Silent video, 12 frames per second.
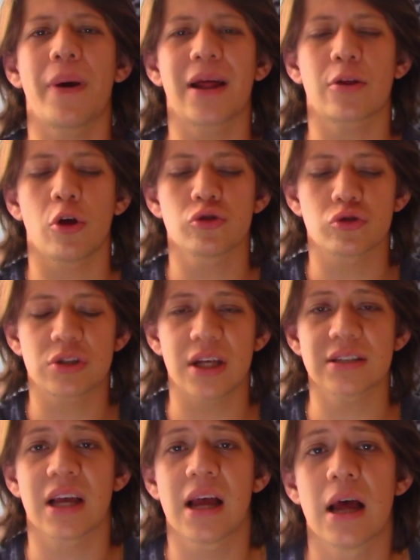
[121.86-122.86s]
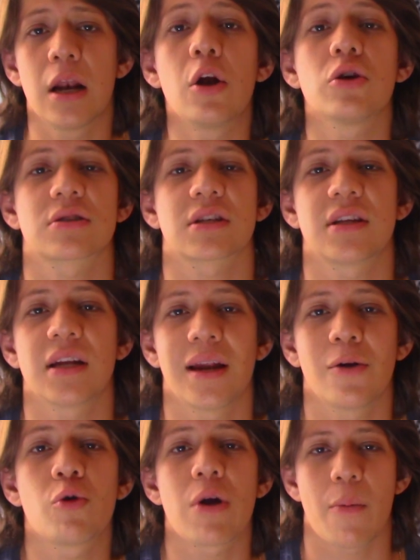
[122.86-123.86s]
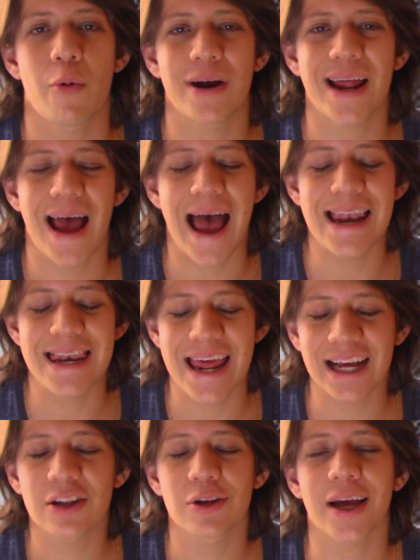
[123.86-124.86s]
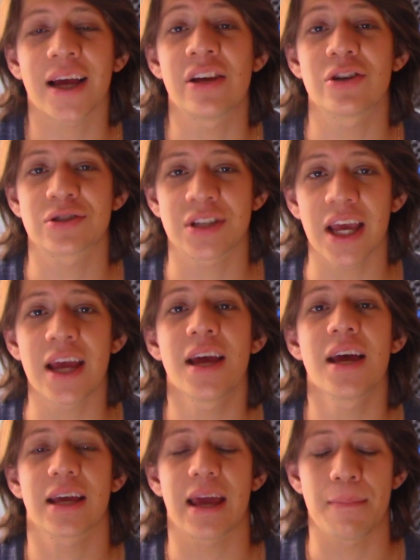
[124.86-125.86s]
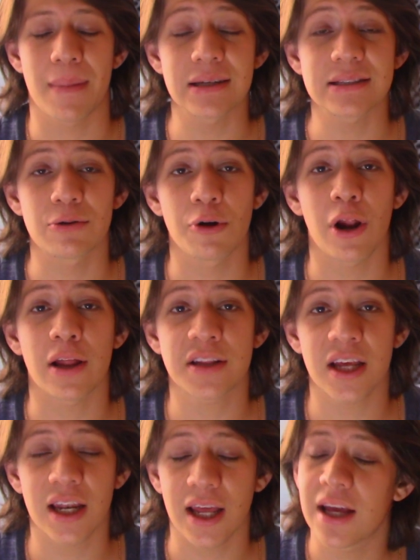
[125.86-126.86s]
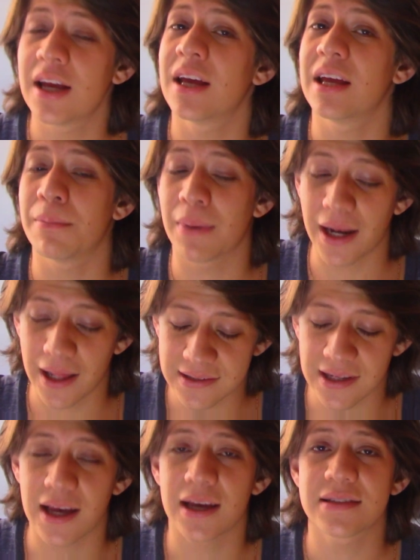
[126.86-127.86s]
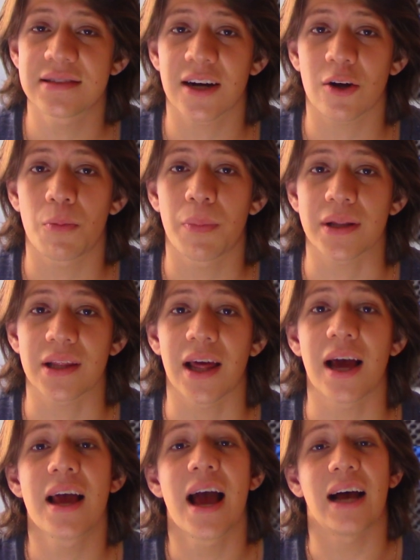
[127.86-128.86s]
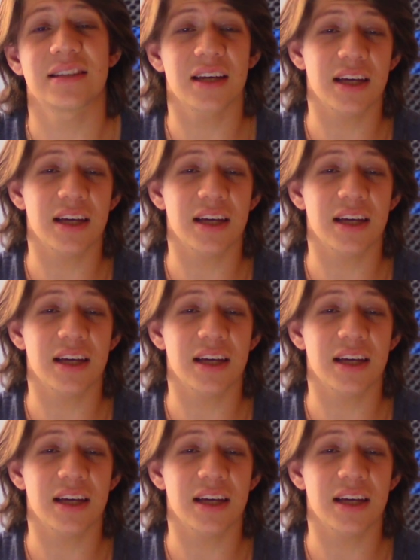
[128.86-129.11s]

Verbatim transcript: para todos ustedes, los que tienen una buena anécdota que yo sé que más de uno la tiene y merece ser compartida. Así